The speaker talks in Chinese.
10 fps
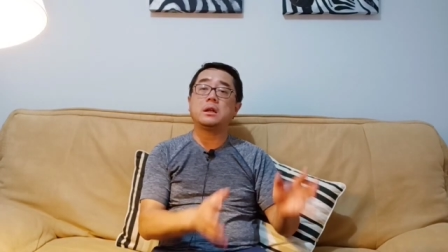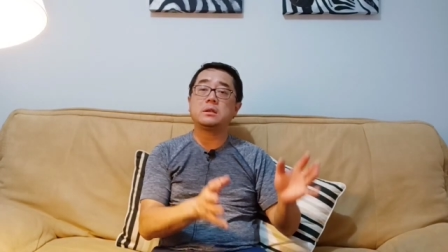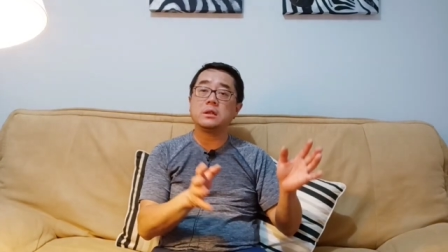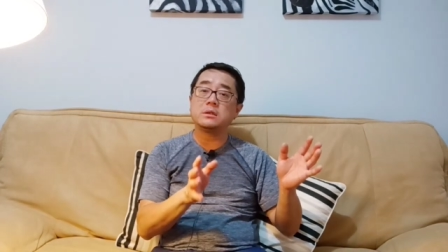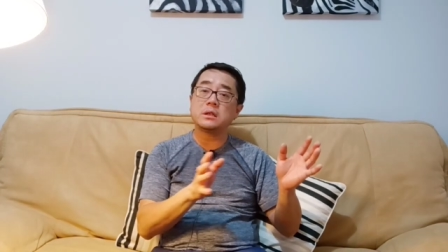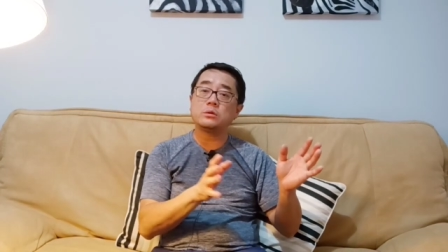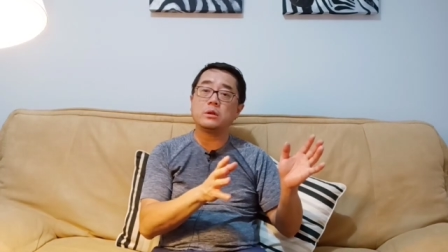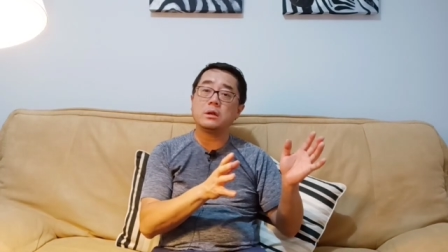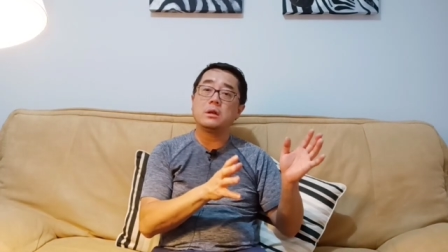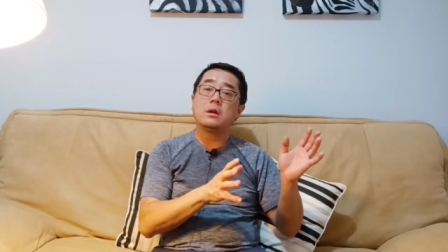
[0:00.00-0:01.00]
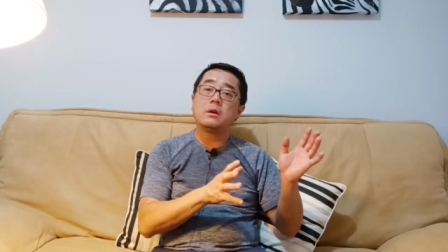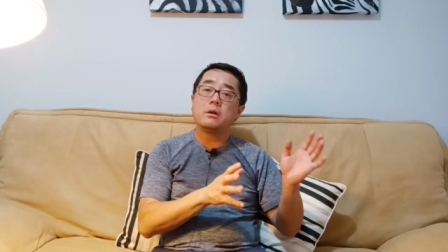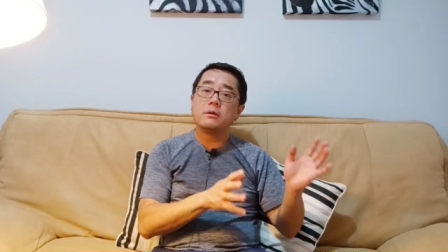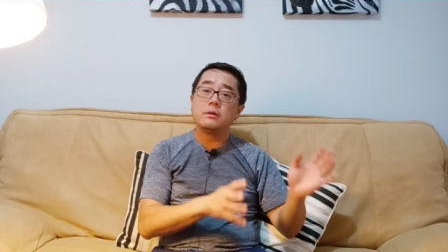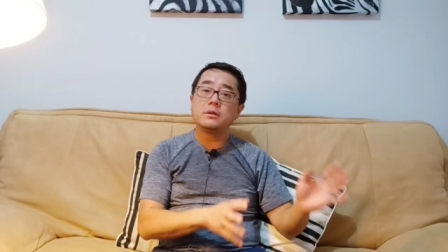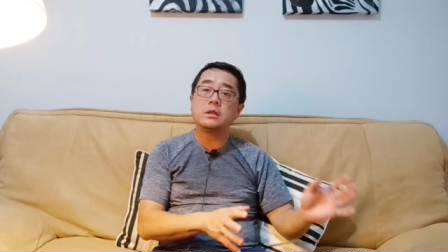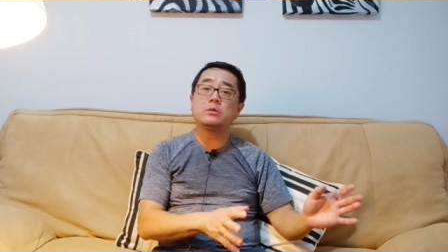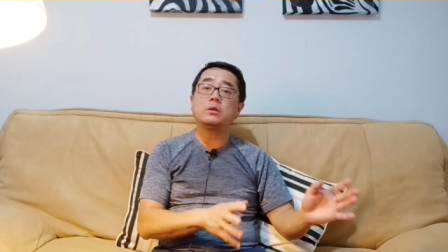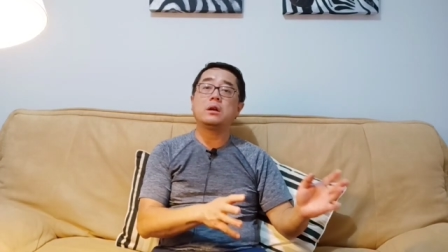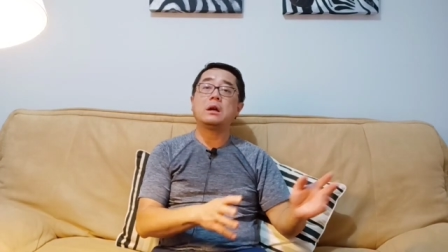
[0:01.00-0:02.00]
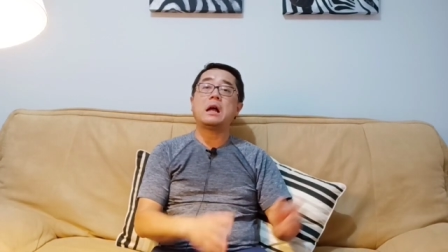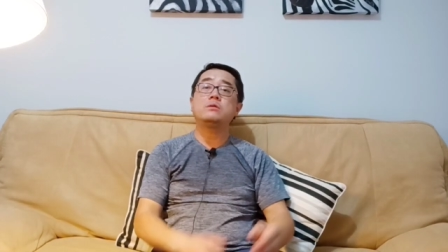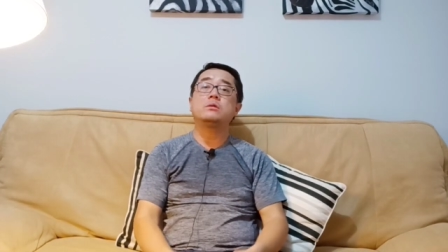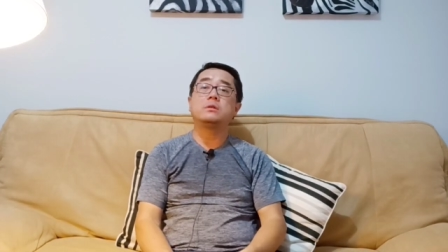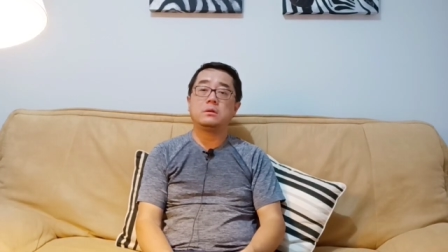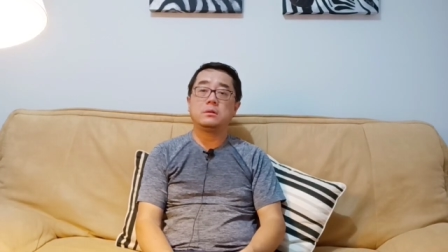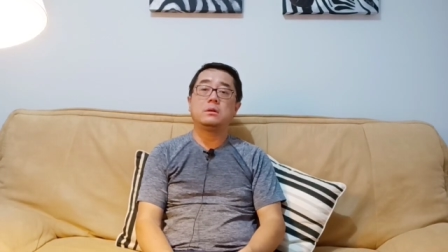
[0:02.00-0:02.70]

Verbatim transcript: 这个相对相对很安全的。